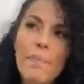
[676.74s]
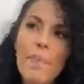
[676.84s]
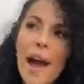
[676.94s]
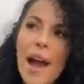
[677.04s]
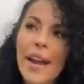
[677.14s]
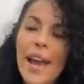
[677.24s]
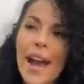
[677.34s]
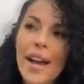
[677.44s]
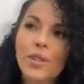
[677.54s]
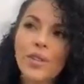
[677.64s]

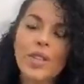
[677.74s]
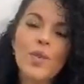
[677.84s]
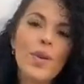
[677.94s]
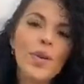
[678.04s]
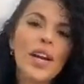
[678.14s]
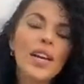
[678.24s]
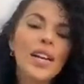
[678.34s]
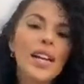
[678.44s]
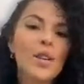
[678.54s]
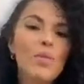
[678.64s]
para continuar una
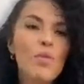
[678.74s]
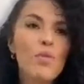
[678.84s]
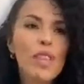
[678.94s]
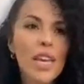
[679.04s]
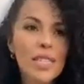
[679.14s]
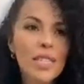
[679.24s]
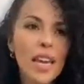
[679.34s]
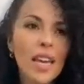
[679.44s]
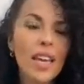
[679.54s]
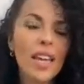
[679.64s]
carrera como
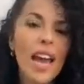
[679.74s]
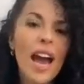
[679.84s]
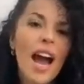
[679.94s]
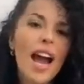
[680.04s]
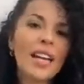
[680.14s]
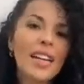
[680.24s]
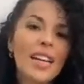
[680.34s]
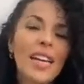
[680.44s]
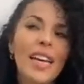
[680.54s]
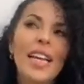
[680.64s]
DJ y dejar
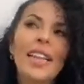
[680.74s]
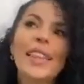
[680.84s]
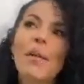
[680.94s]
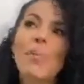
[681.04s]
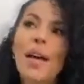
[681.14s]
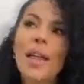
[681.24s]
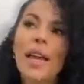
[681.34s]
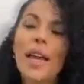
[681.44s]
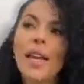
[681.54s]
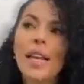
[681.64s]
el tema
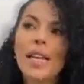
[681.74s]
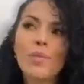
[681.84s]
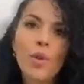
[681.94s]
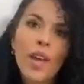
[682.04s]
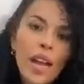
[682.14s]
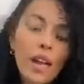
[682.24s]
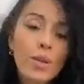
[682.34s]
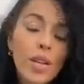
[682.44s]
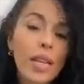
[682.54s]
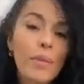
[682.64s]
de las
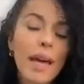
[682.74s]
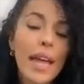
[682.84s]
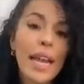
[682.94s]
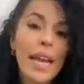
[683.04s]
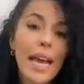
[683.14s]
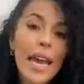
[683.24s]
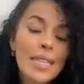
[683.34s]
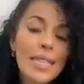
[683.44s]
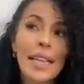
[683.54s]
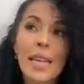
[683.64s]
modelos, el tema de la
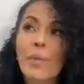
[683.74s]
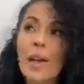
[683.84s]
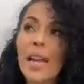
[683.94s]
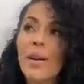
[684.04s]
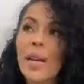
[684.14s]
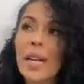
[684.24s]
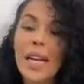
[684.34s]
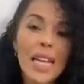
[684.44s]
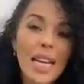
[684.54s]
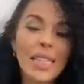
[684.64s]
agencia, el tema de la
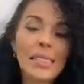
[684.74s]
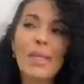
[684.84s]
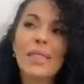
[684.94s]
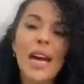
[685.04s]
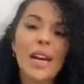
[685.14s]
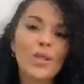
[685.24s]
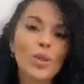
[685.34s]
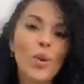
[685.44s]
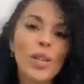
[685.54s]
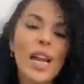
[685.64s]
bailarina, el tema de dejarlo
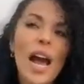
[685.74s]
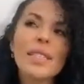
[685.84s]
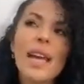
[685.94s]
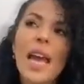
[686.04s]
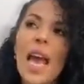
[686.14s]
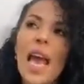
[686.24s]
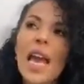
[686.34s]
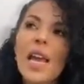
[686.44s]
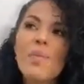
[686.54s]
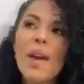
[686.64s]
todo atrás.
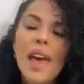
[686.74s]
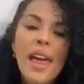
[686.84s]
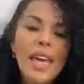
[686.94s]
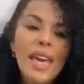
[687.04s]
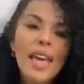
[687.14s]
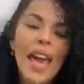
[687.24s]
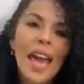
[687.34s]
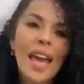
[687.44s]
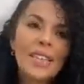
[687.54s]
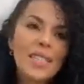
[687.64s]
Y me
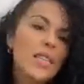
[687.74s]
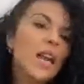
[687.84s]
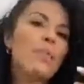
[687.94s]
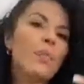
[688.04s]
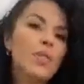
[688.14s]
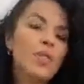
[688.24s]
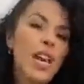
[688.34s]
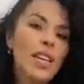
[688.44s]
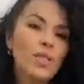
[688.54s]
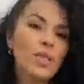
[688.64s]
dediqué
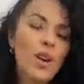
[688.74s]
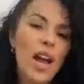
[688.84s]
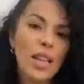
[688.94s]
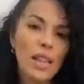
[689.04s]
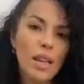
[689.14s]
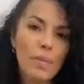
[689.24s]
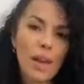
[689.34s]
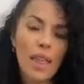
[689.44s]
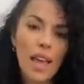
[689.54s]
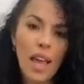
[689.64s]
100% al
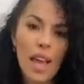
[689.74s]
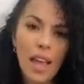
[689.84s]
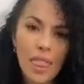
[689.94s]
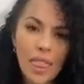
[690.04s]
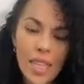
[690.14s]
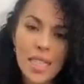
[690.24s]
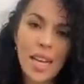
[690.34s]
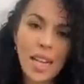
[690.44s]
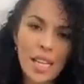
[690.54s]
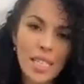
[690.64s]
tema de,
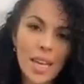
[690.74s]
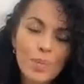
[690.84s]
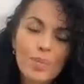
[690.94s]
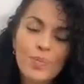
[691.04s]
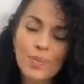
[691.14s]
ser DJ.